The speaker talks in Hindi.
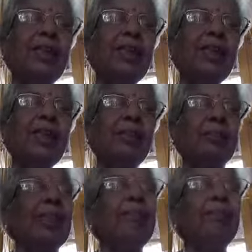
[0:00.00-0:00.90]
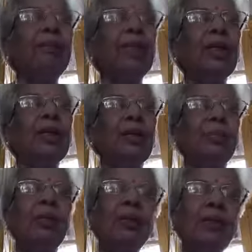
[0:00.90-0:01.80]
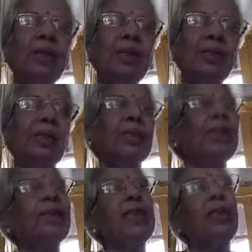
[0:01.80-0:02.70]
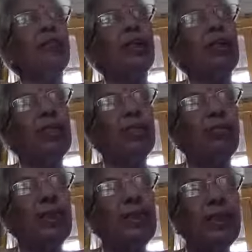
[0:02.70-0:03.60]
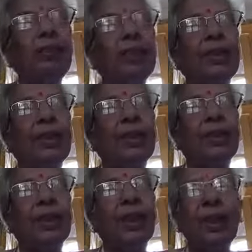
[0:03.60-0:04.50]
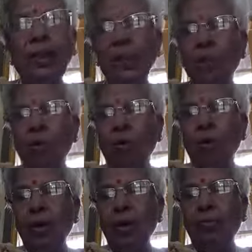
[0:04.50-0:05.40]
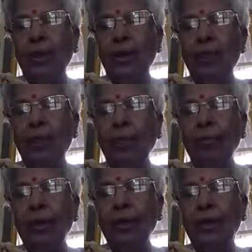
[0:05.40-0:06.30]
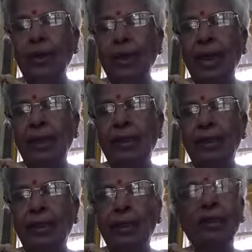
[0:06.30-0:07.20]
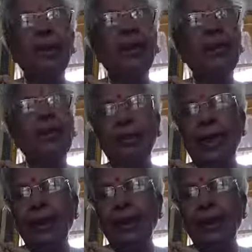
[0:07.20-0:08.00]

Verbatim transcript: हैं माने वृत्त छंद कहते हैं अर्थात वर्ण वर्णिक वृत्त कहते हैं और मात्रा भी गणना यत्र सा